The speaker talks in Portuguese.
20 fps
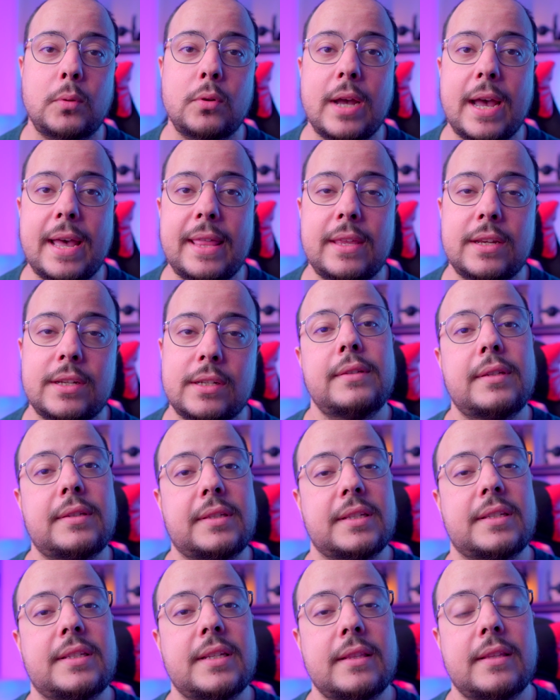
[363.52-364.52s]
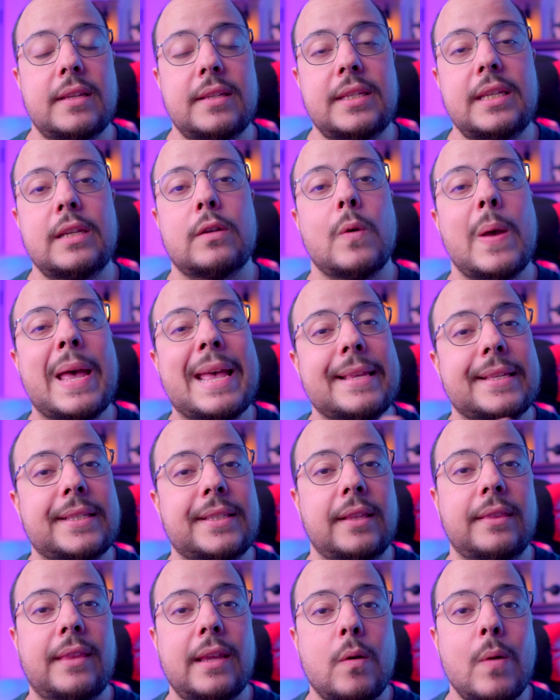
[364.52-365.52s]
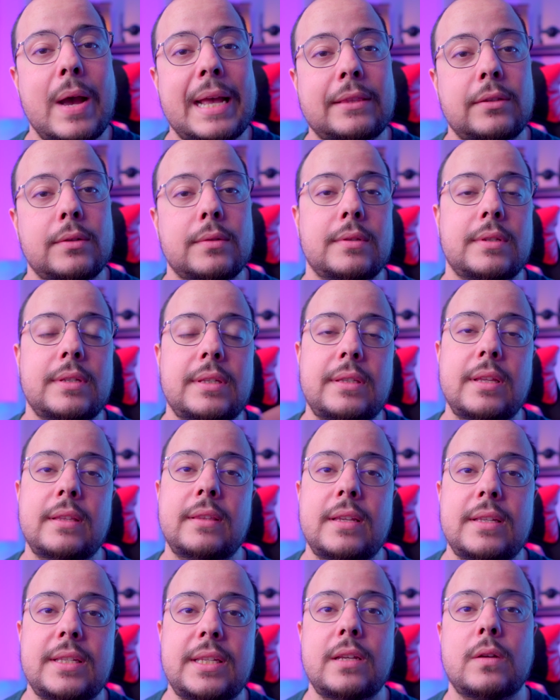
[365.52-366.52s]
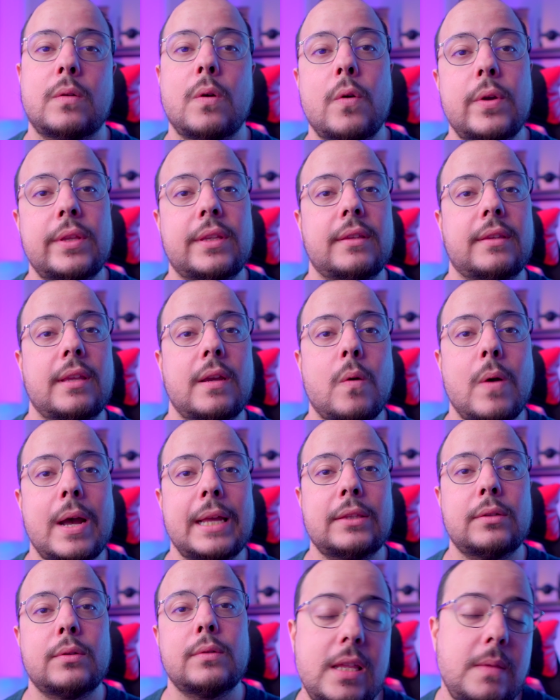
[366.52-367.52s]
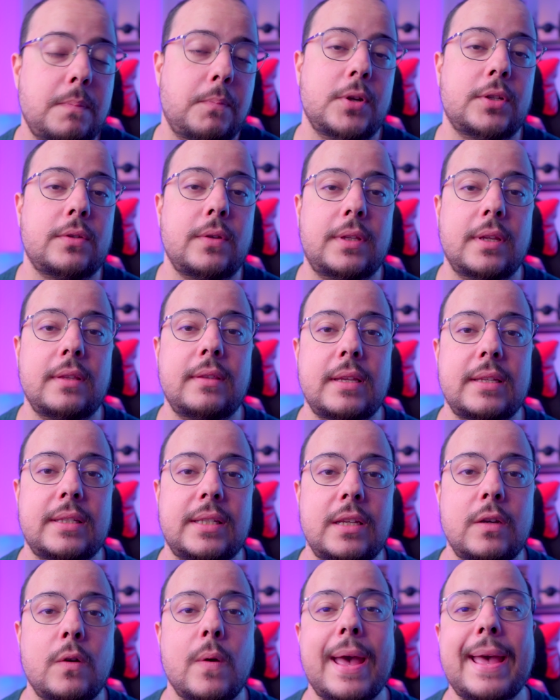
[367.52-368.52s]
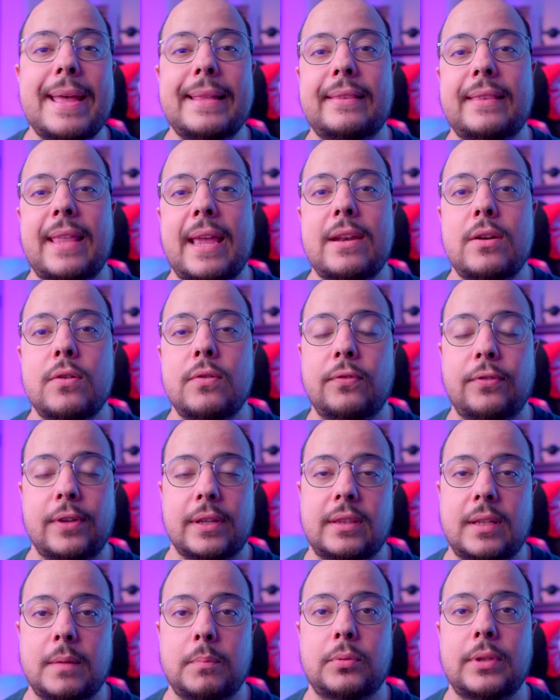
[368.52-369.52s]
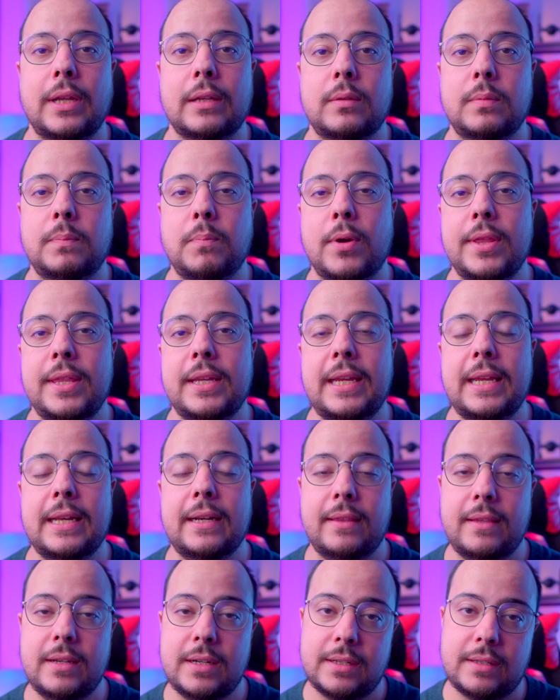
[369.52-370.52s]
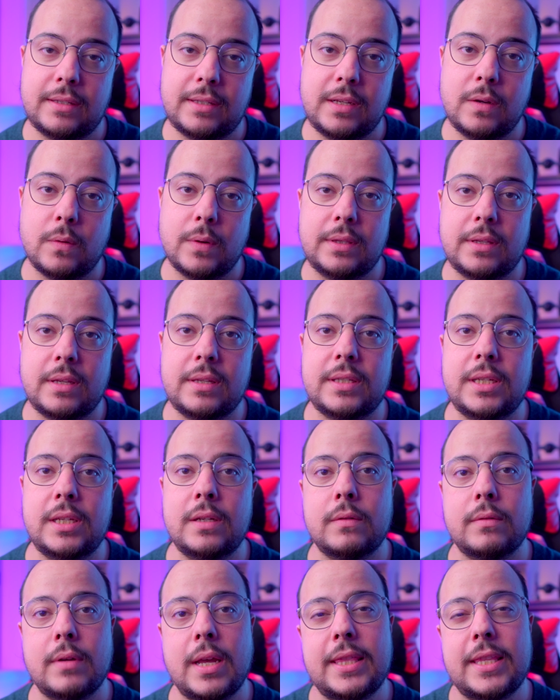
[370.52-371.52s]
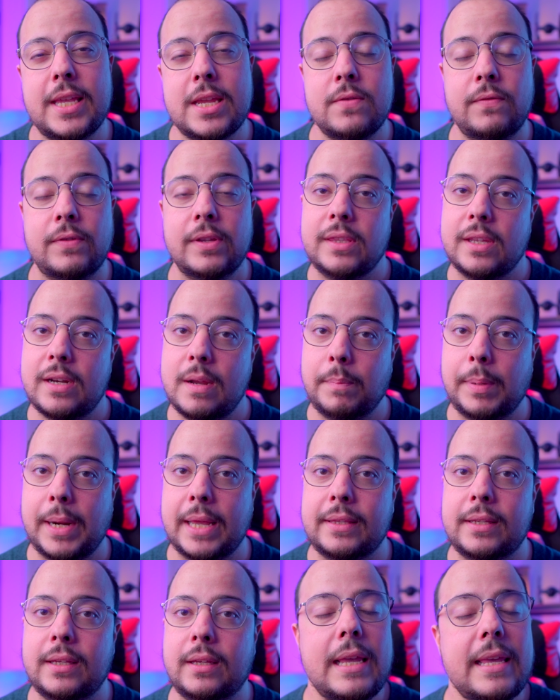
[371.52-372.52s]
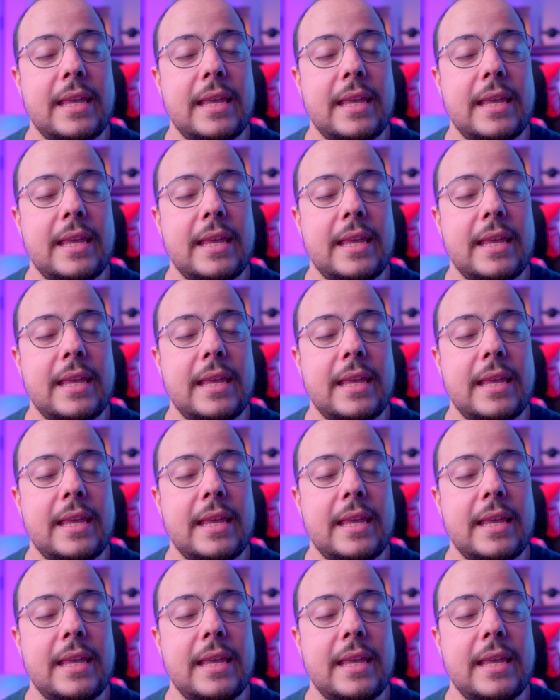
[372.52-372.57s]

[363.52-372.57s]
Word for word: polegadas, de 65 a 74, de 75 a 84 e depois de 85 até 90. Portanto, podem ir desde 55 até 90 na prática.